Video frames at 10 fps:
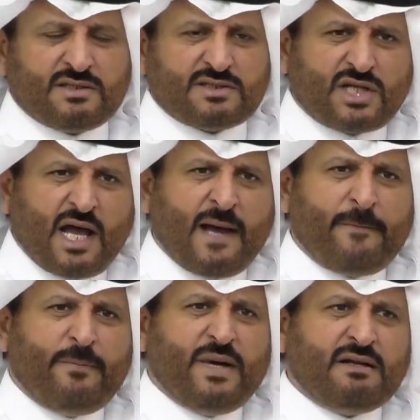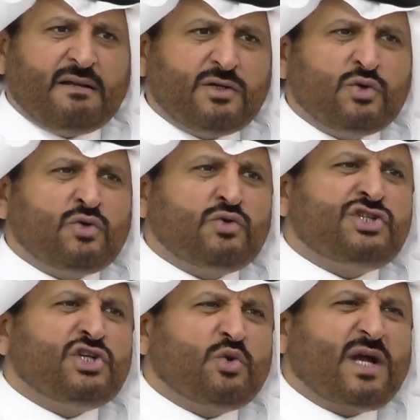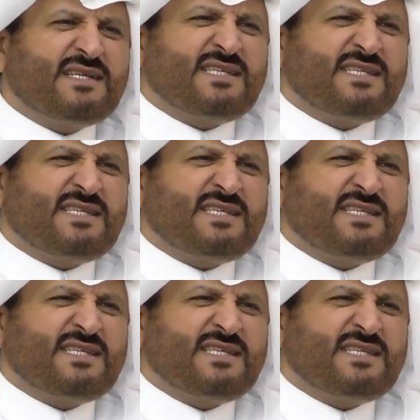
شابا ينشدك